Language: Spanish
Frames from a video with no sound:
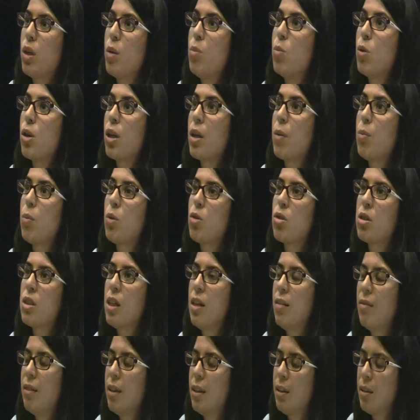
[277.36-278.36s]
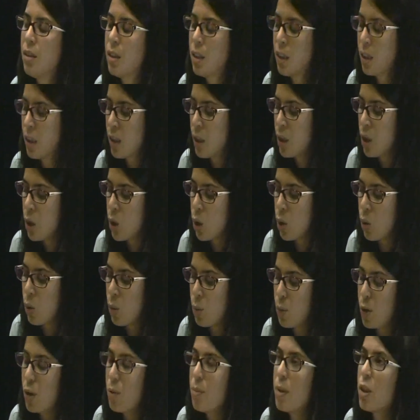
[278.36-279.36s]
turismo responsable, como
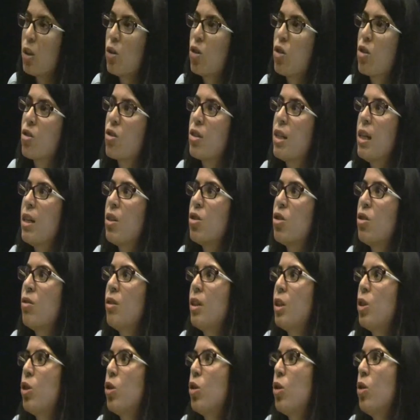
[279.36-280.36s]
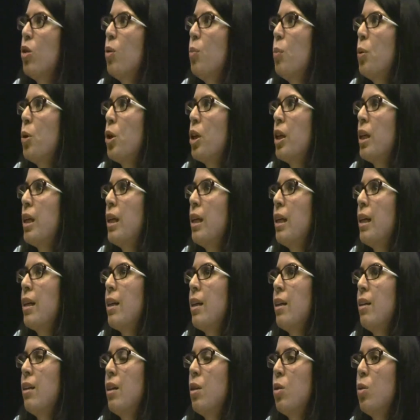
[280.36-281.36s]
un movimiento social sobre todo porque
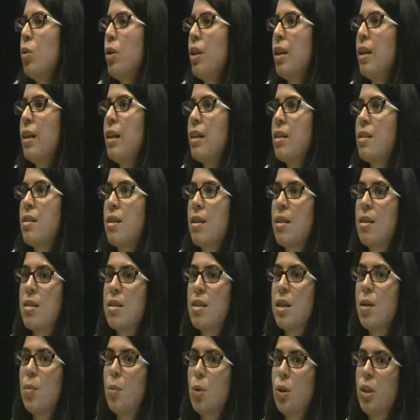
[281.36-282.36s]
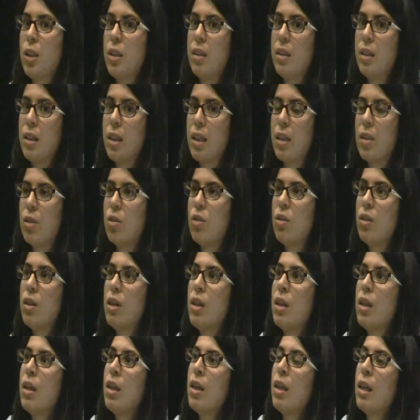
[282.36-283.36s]
aquí está incluida la incidencia política, ¿no?
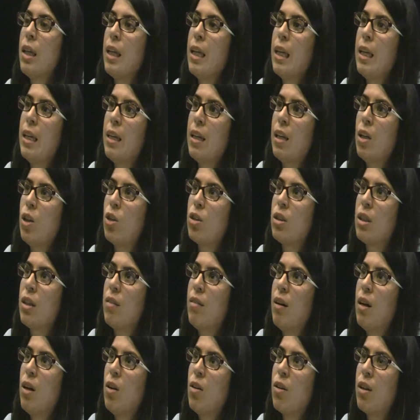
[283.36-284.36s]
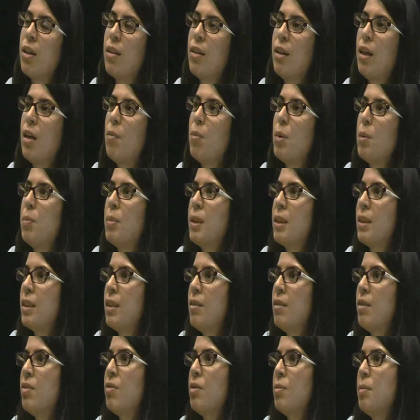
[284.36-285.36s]
Y en los trabajos desde la
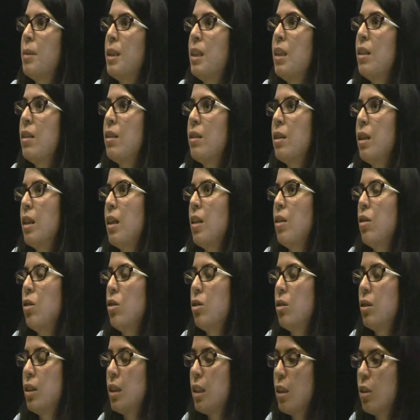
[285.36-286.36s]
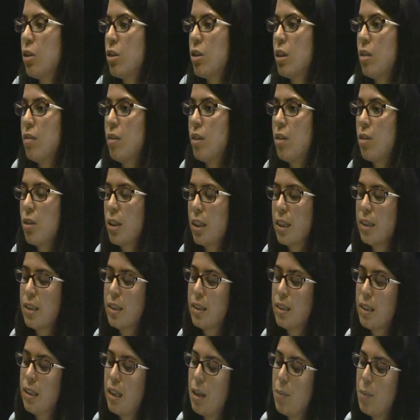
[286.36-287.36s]
perspectiva feminista y los trabajos que
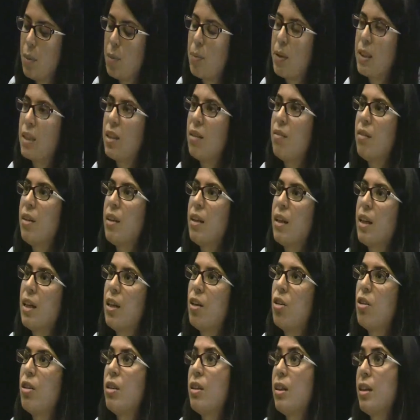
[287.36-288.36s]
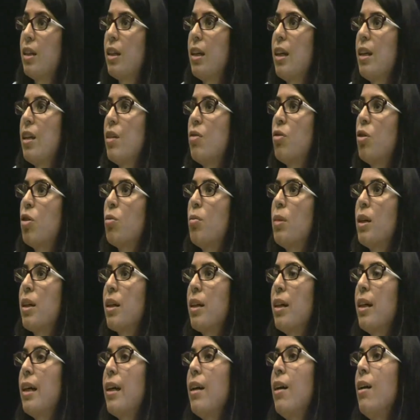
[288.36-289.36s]
tienen la perspectiva de género integrada de forma
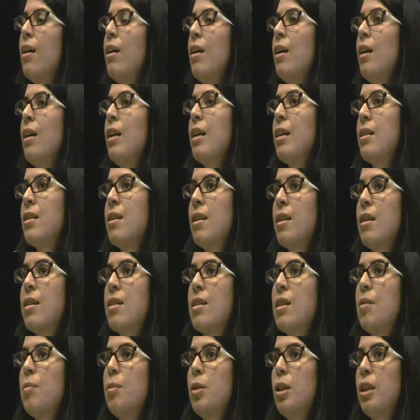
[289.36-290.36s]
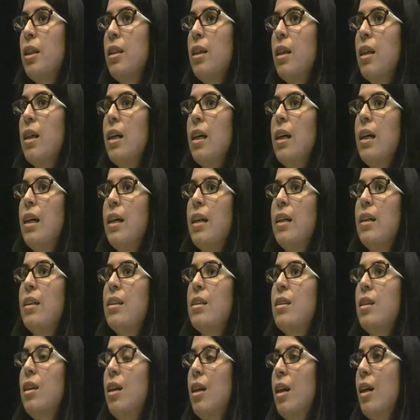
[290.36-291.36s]
real, la incidencia política
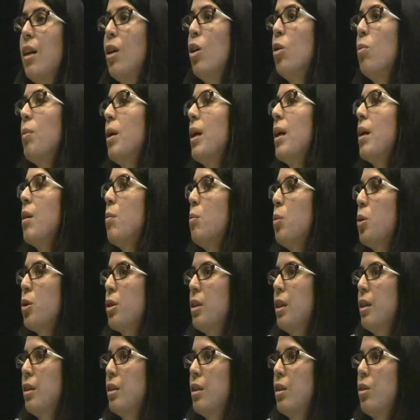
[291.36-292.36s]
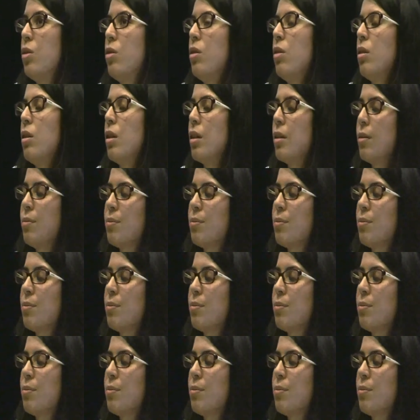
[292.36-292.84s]
es, es lo más importante, ¿no?